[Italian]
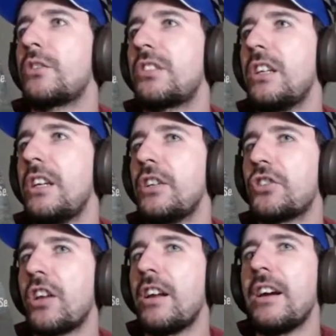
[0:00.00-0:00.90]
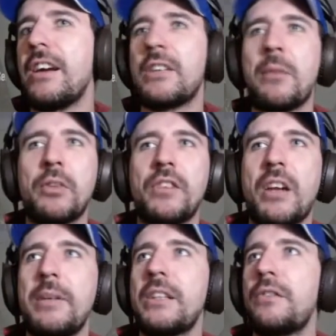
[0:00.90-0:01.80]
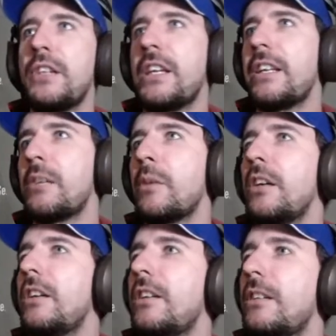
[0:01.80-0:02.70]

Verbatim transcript: Sì, ce l'ha, è una mod veramente figherima.